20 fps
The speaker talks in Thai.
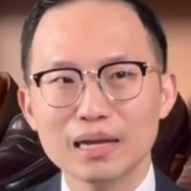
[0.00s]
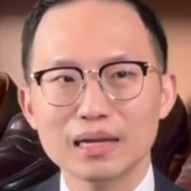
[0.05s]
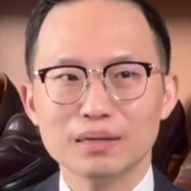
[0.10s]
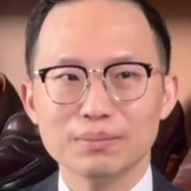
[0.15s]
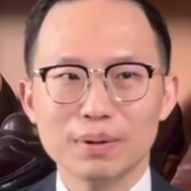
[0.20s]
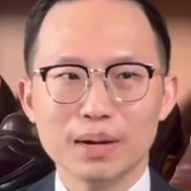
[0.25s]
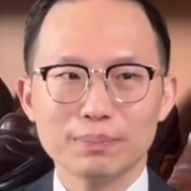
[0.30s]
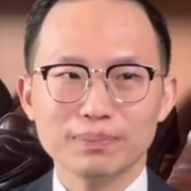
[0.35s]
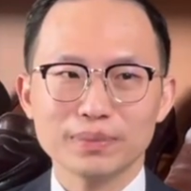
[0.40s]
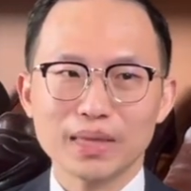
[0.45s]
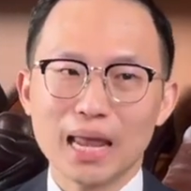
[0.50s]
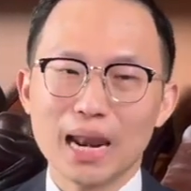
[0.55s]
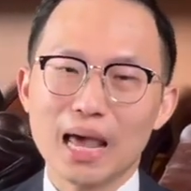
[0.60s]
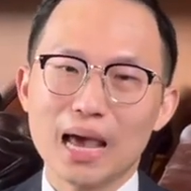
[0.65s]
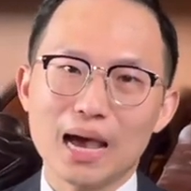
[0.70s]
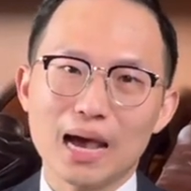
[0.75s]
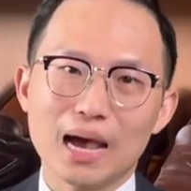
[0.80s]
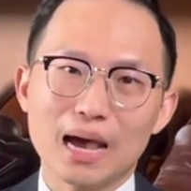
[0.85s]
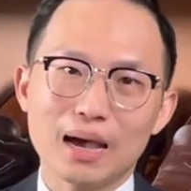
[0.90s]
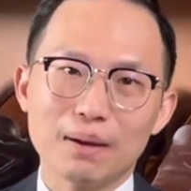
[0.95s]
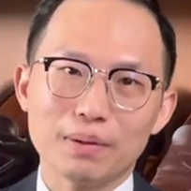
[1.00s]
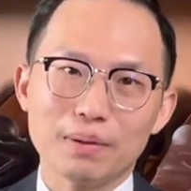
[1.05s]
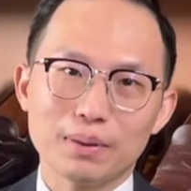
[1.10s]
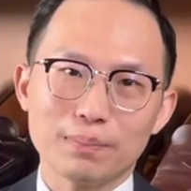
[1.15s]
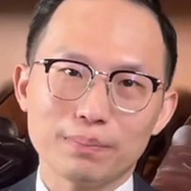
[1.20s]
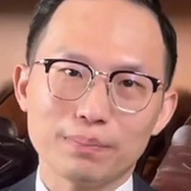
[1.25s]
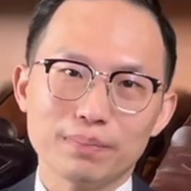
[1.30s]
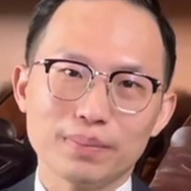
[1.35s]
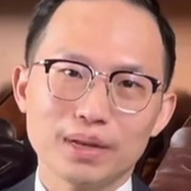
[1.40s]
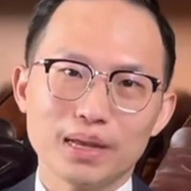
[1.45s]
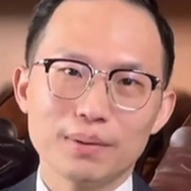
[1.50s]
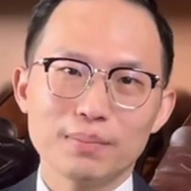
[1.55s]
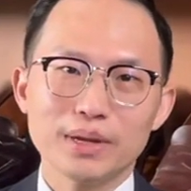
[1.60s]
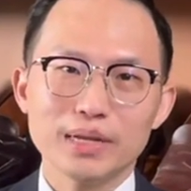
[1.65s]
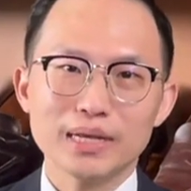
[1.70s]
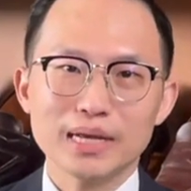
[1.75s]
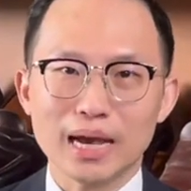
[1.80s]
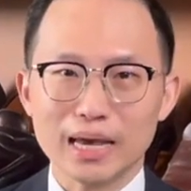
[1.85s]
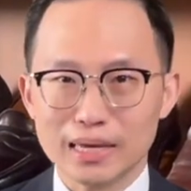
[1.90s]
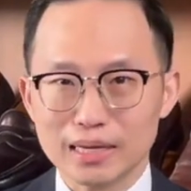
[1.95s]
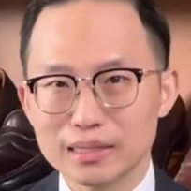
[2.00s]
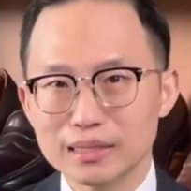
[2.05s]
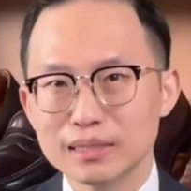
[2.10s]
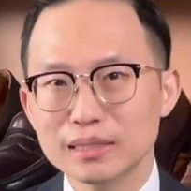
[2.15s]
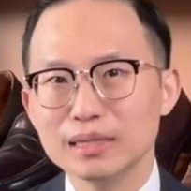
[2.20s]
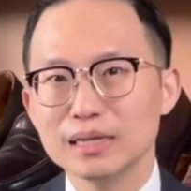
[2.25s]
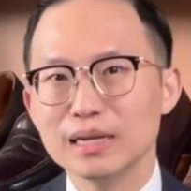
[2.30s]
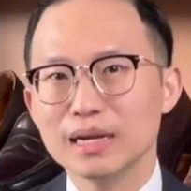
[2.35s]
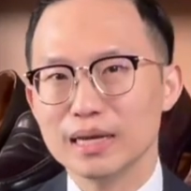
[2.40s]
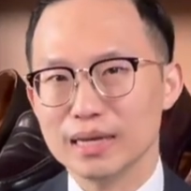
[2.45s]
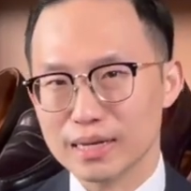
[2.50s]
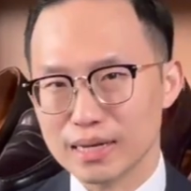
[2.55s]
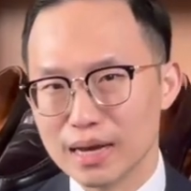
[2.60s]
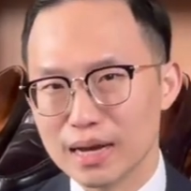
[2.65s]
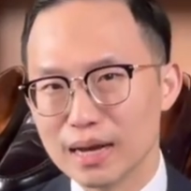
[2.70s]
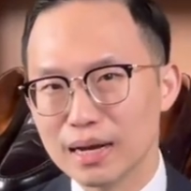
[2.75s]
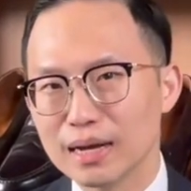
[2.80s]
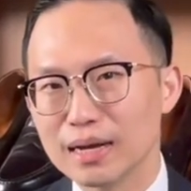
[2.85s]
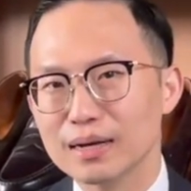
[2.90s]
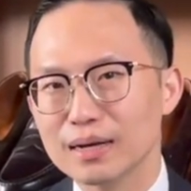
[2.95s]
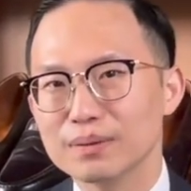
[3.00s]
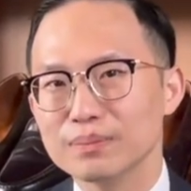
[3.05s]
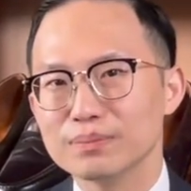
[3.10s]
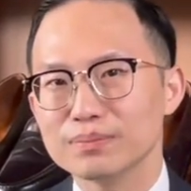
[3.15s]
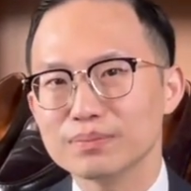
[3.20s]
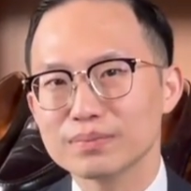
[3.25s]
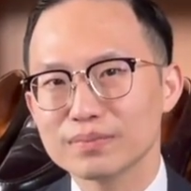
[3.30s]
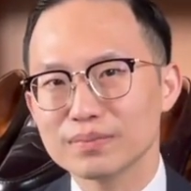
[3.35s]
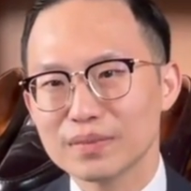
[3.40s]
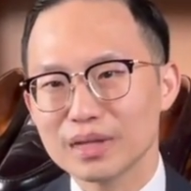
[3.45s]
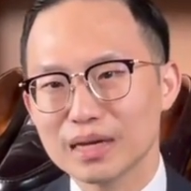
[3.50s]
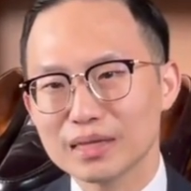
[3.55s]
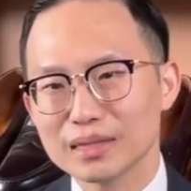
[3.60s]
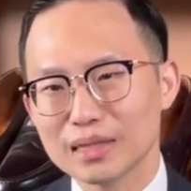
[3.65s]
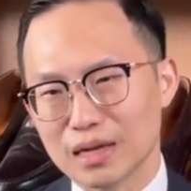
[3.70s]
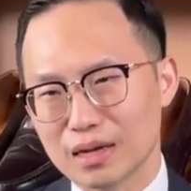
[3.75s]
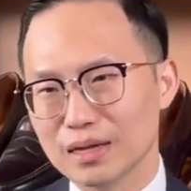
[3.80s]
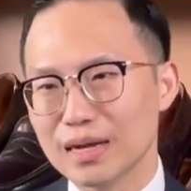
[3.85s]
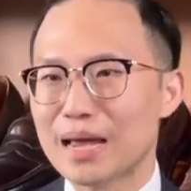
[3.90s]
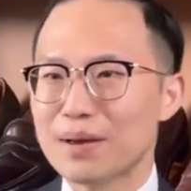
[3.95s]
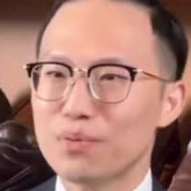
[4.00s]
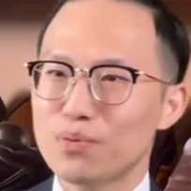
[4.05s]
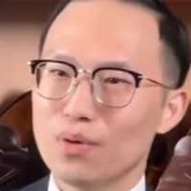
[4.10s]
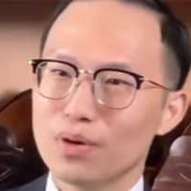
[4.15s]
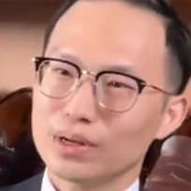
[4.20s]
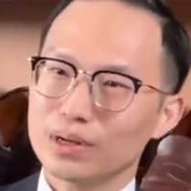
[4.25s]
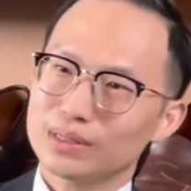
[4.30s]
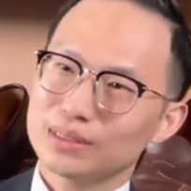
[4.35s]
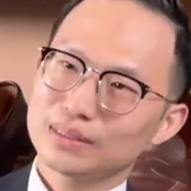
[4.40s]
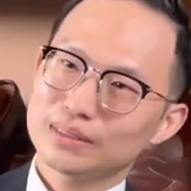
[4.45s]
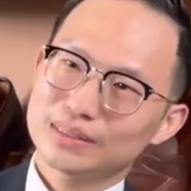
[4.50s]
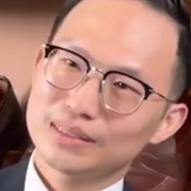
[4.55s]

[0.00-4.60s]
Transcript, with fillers: หรือแบบตลาด แบบให้มันใหญ่ขึ้น อะไรเงี้ยครับ แต่ก็ได้พวก